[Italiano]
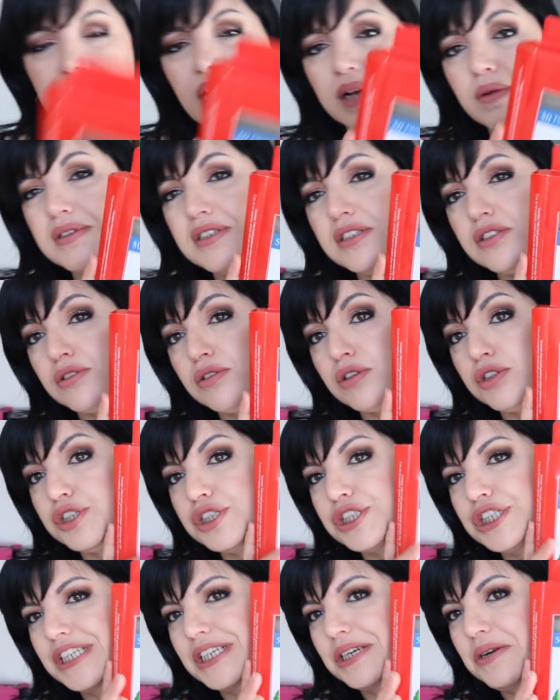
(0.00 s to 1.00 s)
e questi sono
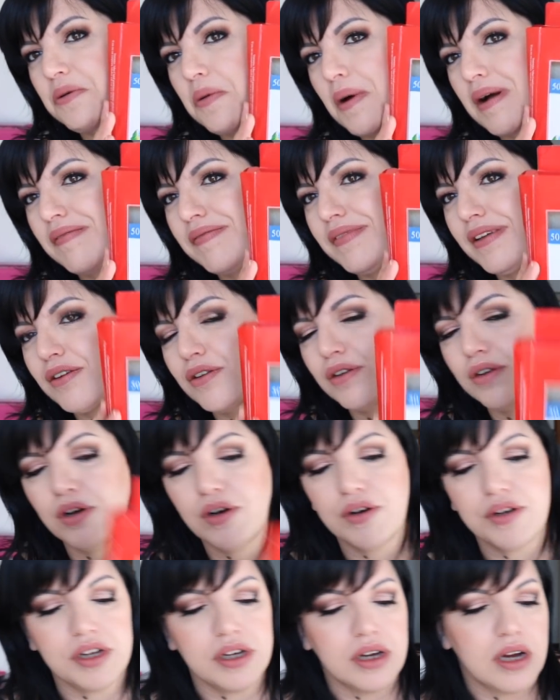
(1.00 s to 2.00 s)
50
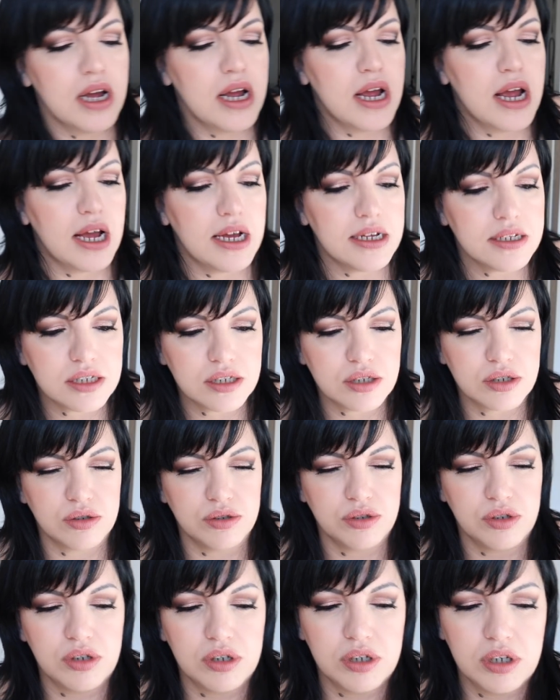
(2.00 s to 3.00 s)
colori e
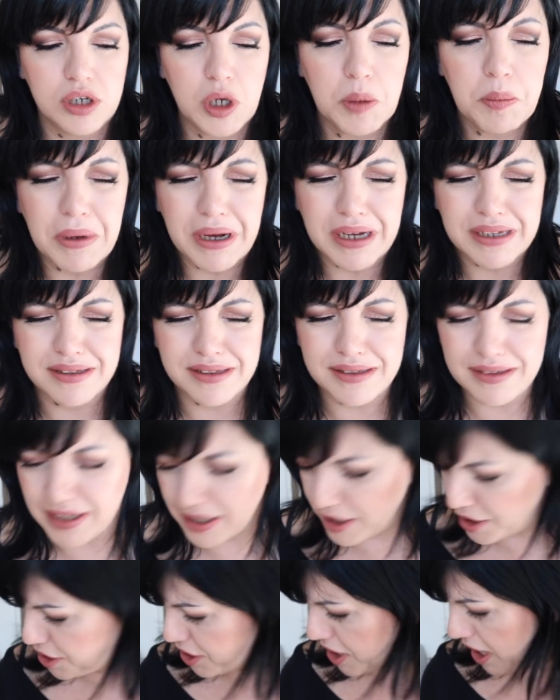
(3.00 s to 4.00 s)
sono, eh, li ho pagati
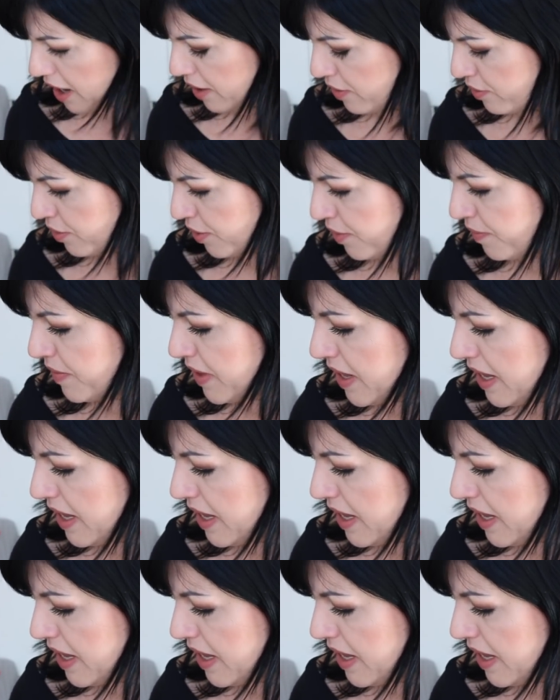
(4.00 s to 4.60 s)
10 euro